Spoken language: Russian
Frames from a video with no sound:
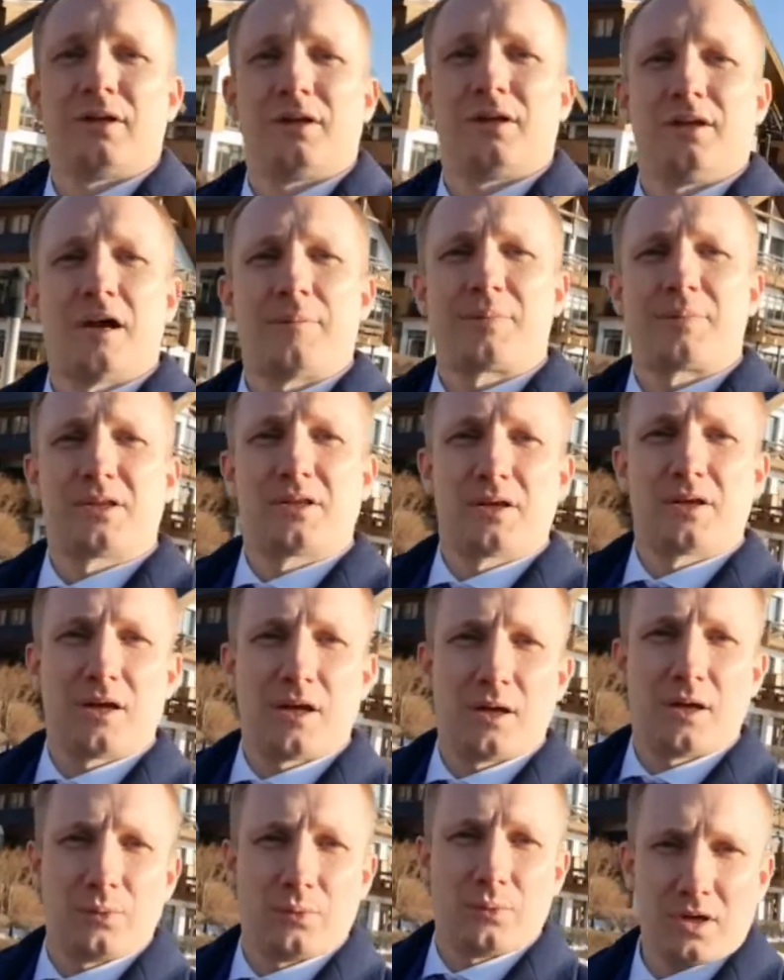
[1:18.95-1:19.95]
Я
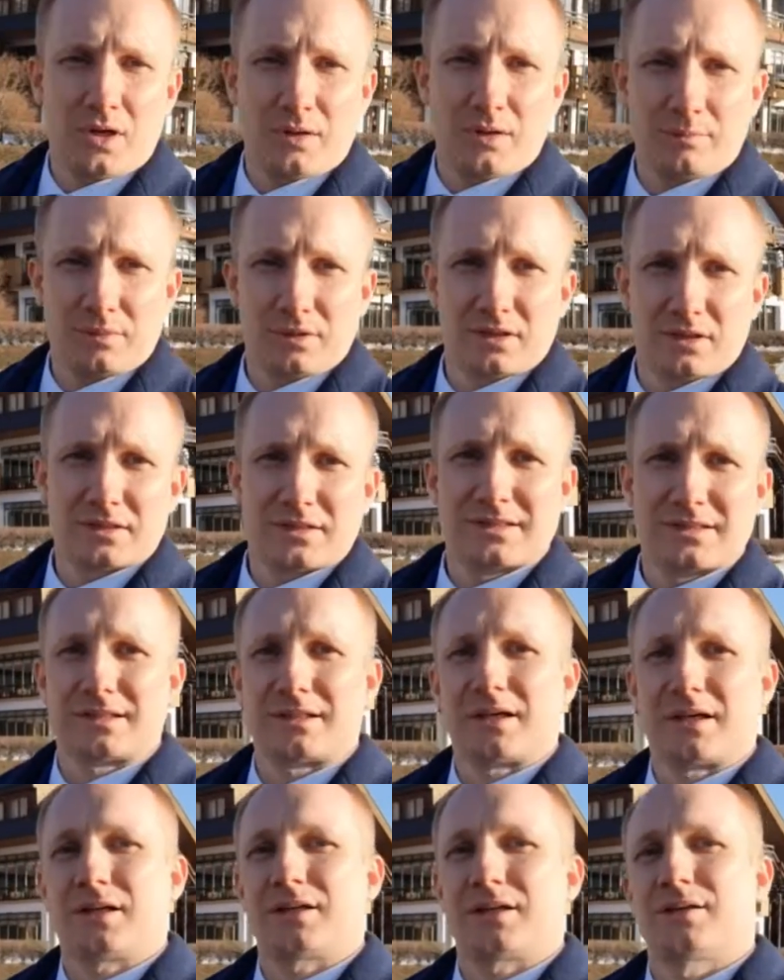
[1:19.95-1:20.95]
предлагаю вам
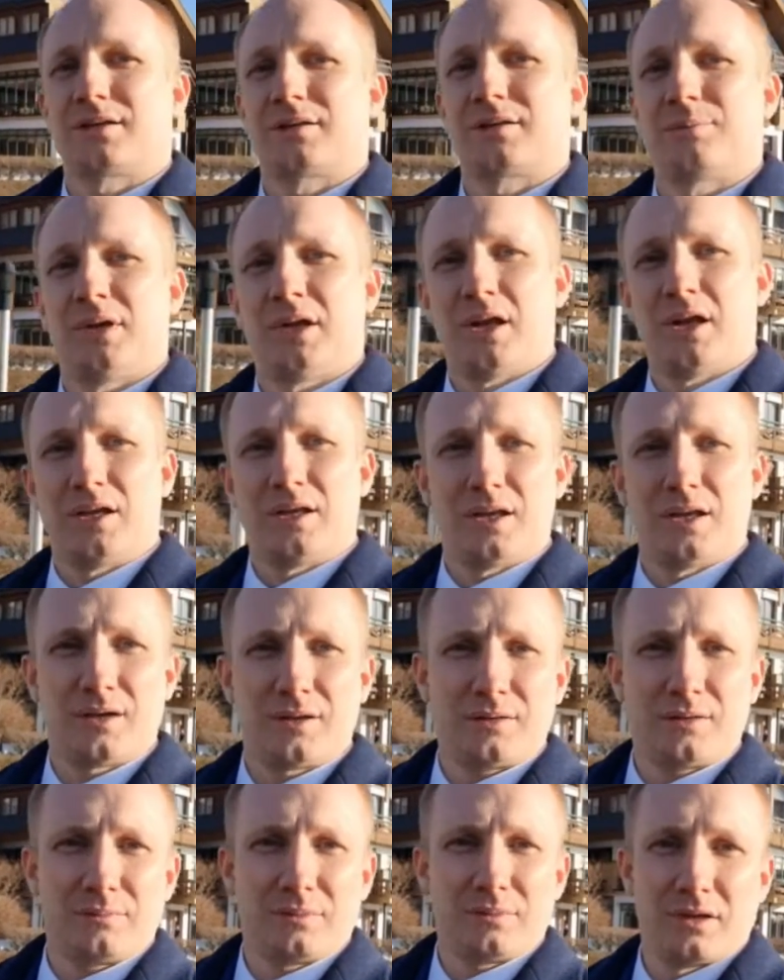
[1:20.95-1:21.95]
стать
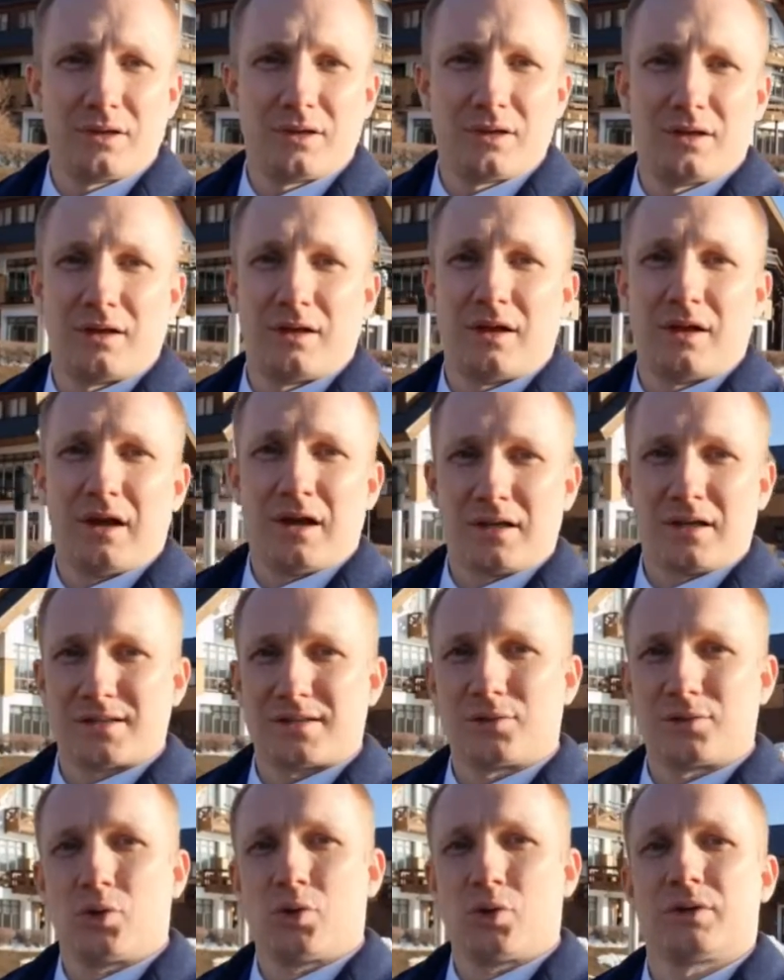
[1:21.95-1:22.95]
миллионером,
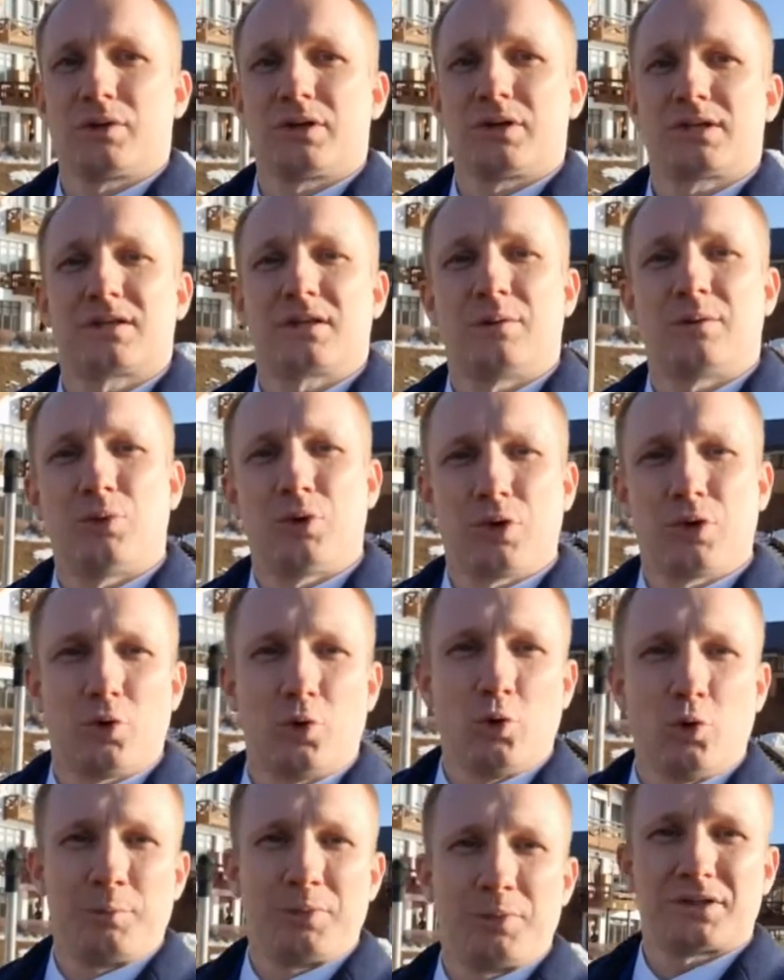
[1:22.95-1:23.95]
основываясь на мой
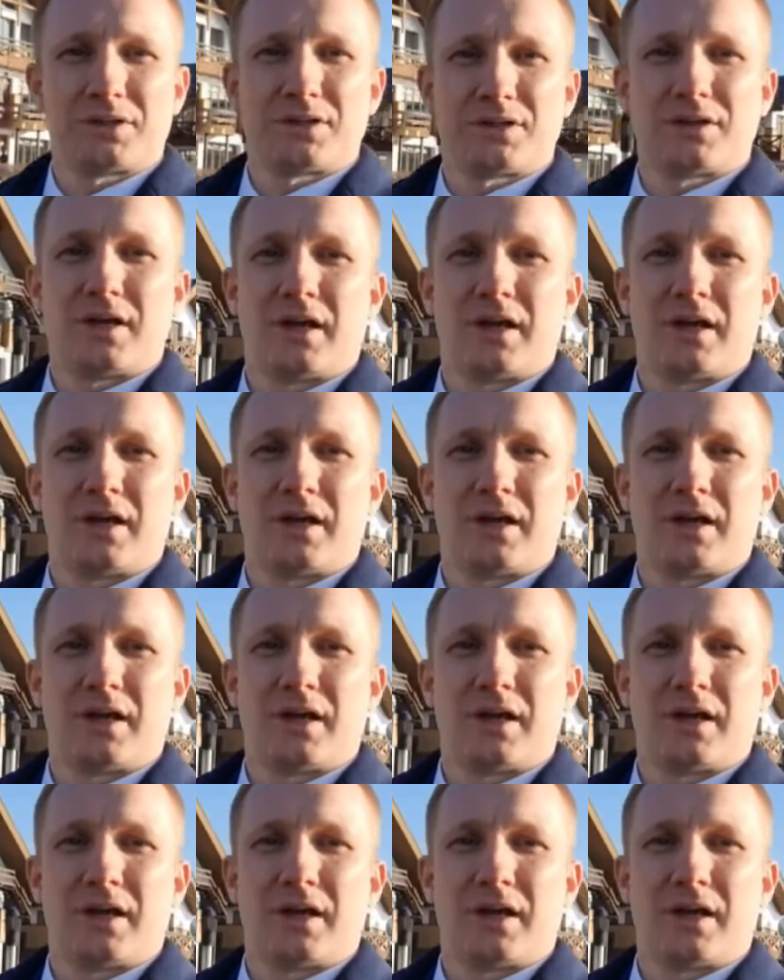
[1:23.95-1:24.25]
опыт.